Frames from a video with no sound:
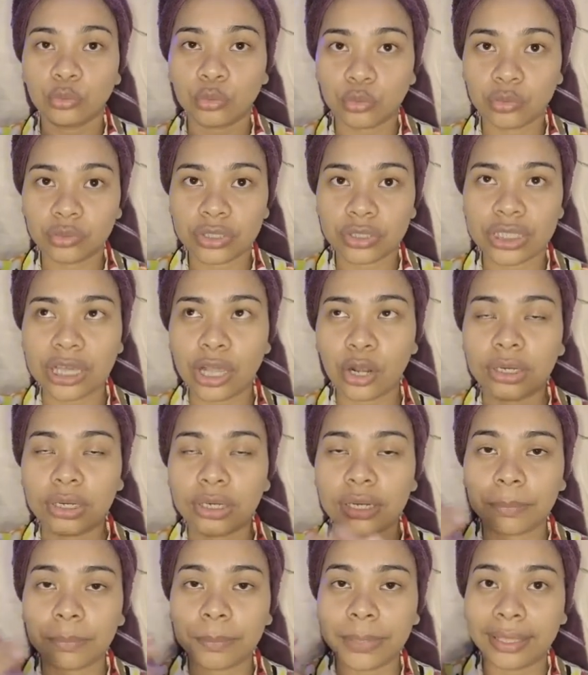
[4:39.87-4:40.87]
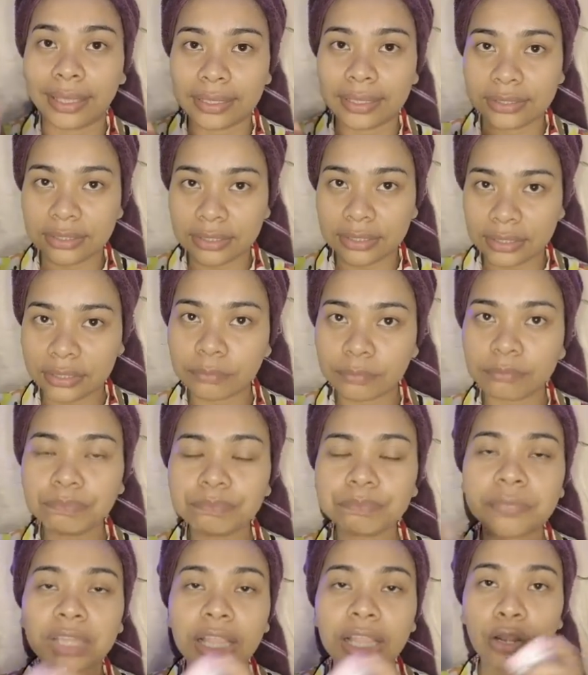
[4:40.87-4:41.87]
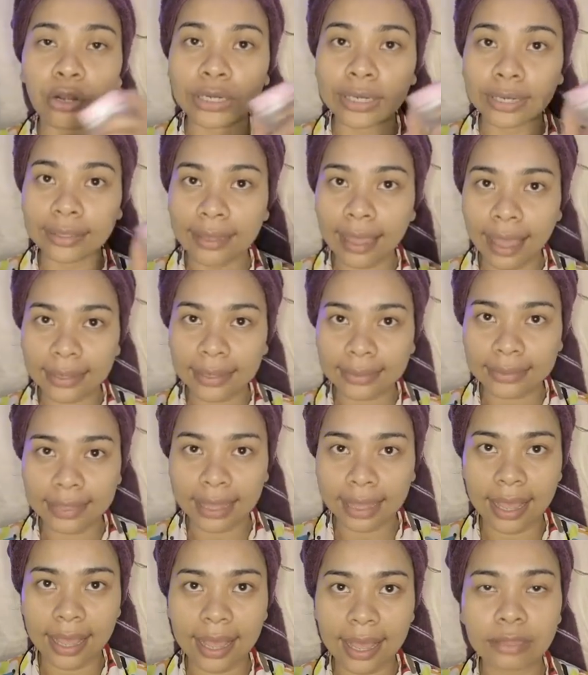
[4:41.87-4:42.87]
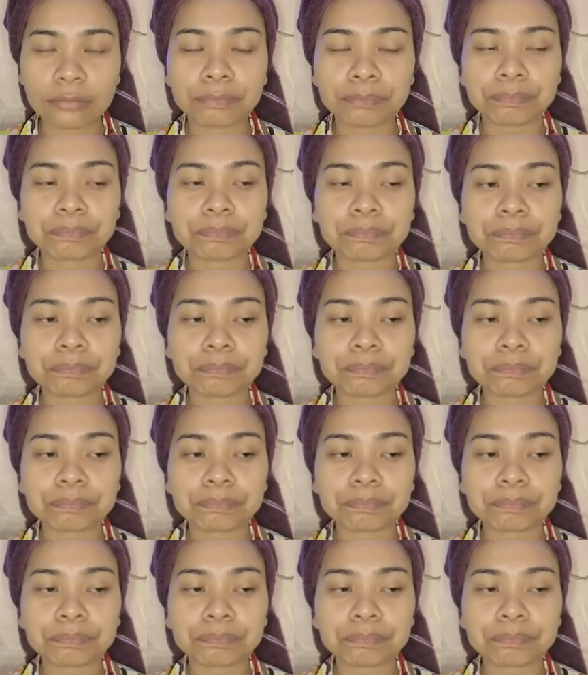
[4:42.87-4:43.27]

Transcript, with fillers: itu sih kalau dari packaging kalau dari harga